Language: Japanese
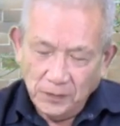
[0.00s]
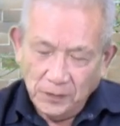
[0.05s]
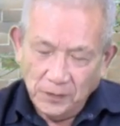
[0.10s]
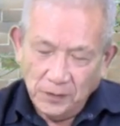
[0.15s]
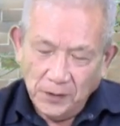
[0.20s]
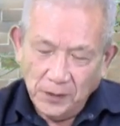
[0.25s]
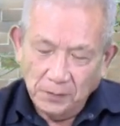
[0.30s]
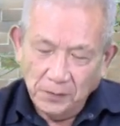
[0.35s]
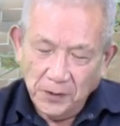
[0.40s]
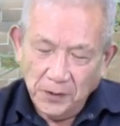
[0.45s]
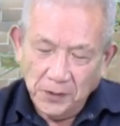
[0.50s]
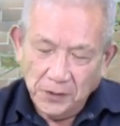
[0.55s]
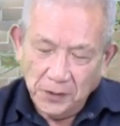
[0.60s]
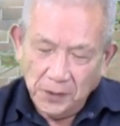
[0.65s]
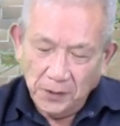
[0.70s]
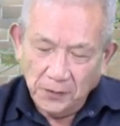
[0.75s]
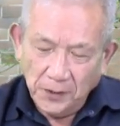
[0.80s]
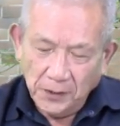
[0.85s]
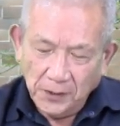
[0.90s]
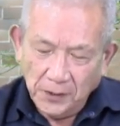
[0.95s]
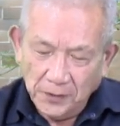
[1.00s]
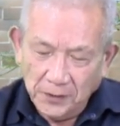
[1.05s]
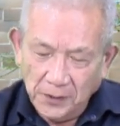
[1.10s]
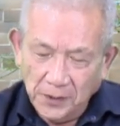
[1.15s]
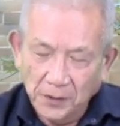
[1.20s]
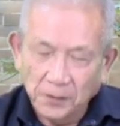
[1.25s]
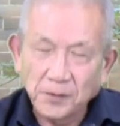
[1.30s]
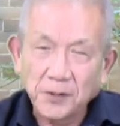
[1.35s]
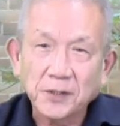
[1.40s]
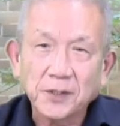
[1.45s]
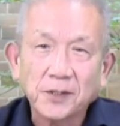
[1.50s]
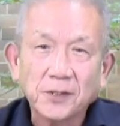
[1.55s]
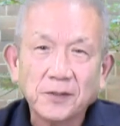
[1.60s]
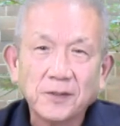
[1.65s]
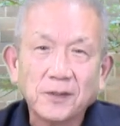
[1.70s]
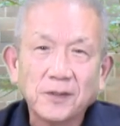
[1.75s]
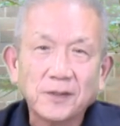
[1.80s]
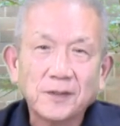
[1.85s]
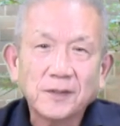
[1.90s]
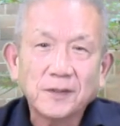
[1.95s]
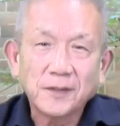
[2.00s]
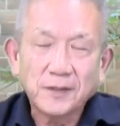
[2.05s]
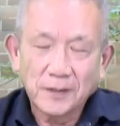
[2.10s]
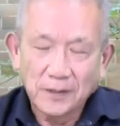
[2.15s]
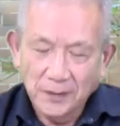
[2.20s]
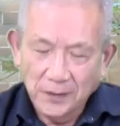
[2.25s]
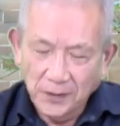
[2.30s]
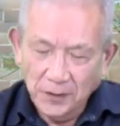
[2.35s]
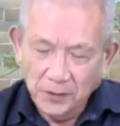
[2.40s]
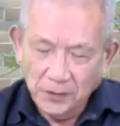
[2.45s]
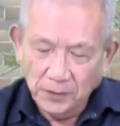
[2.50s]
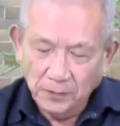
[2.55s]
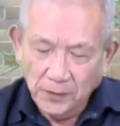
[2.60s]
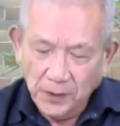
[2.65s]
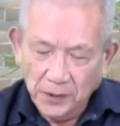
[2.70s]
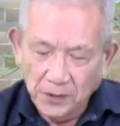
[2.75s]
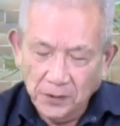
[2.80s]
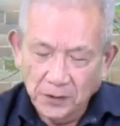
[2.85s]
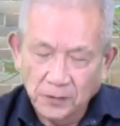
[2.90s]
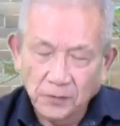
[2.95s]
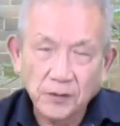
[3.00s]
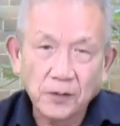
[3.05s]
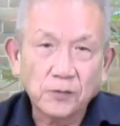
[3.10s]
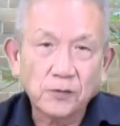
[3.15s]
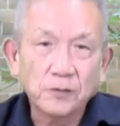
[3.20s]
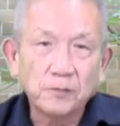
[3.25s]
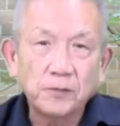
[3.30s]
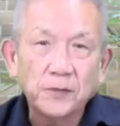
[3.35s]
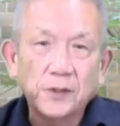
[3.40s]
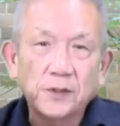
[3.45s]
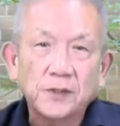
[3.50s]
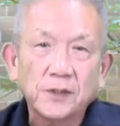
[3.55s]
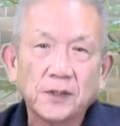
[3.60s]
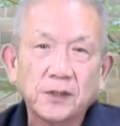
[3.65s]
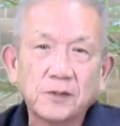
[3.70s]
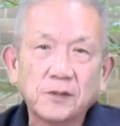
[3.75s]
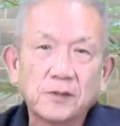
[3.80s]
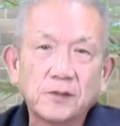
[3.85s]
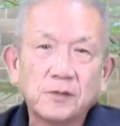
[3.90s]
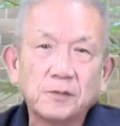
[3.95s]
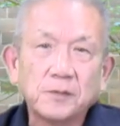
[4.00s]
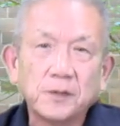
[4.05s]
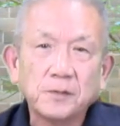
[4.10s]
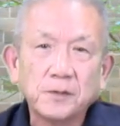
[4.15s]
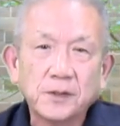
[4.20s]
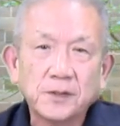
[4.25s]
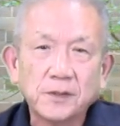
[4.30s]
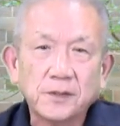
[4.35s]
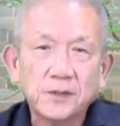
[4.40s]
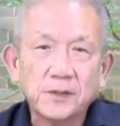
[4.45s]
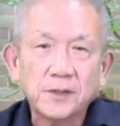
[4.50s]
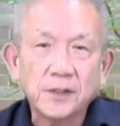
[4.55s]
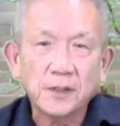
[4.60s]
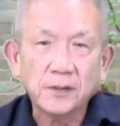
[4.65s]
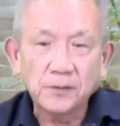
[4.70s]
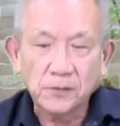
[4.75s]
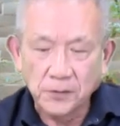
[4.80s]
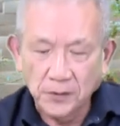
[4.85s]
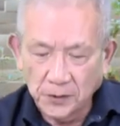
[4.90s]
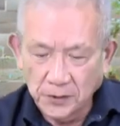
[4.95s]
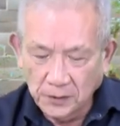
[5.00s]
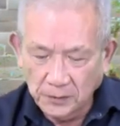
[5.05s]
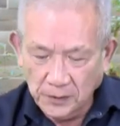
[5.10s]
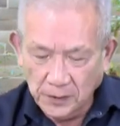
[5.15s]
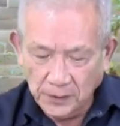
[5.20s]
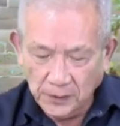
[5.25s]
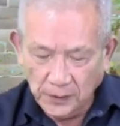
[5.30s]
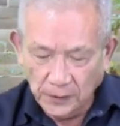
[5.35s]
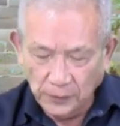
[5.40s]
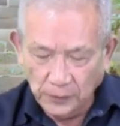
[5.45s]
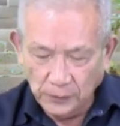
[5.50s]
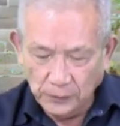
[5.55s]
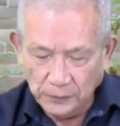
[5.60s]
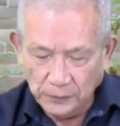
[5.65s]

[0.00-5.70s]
ダメな事例はたくさん言いましたけど素晴らしいのはこの3つだと思います参考にしてください